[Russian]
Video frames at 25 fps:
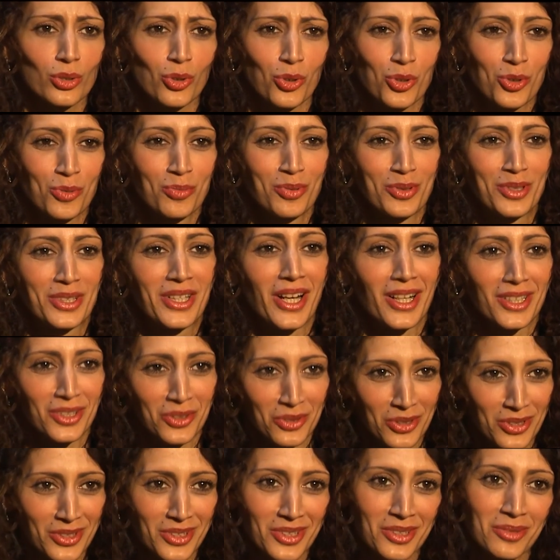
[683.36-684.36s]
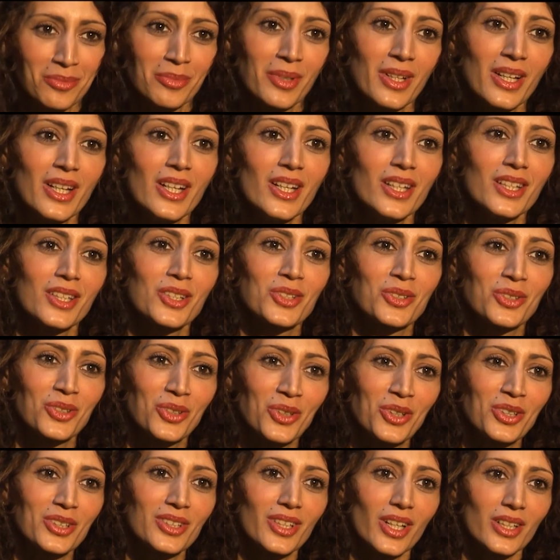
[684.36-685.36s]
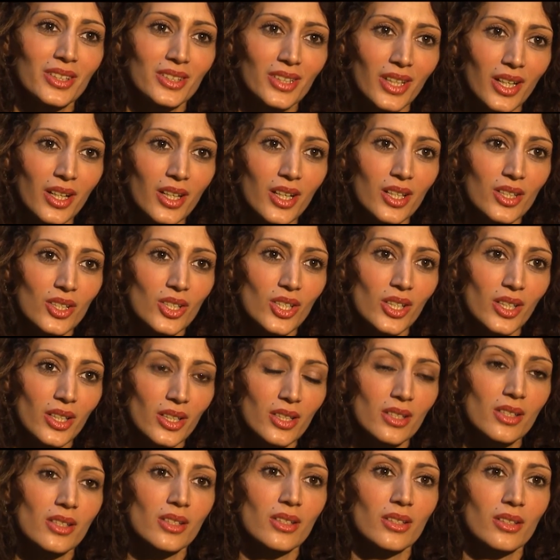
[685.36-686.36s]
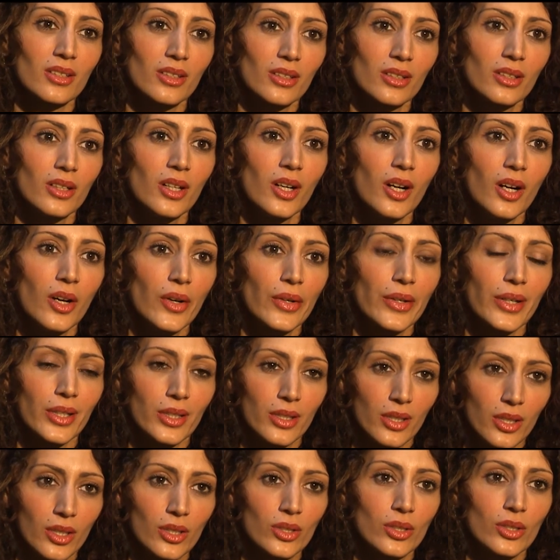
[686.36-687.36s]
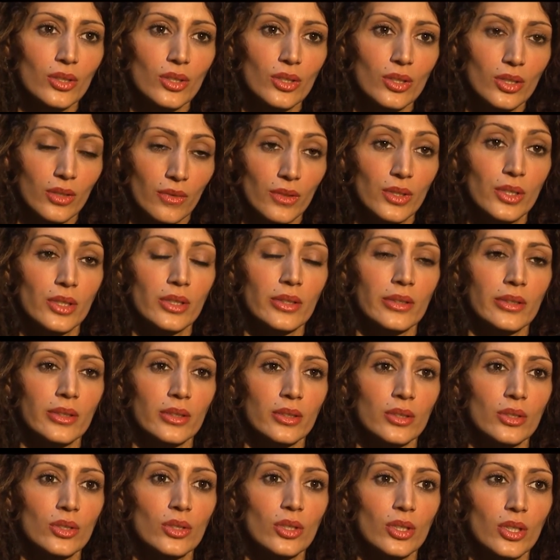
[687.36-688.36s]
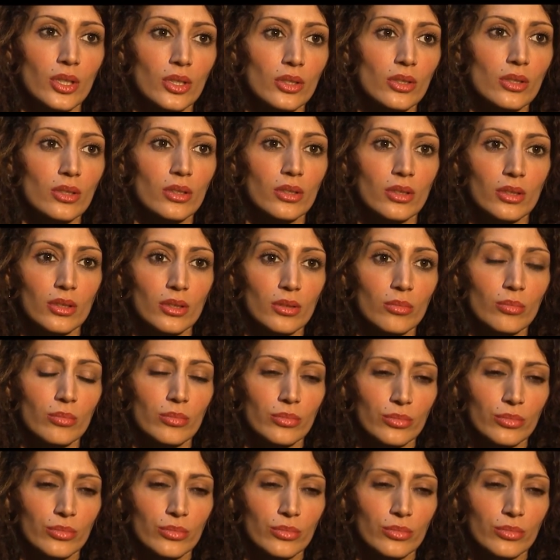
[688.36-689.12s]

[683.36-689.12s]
должен быть холодным, и что только тогда рождаются какие-то действительно интересные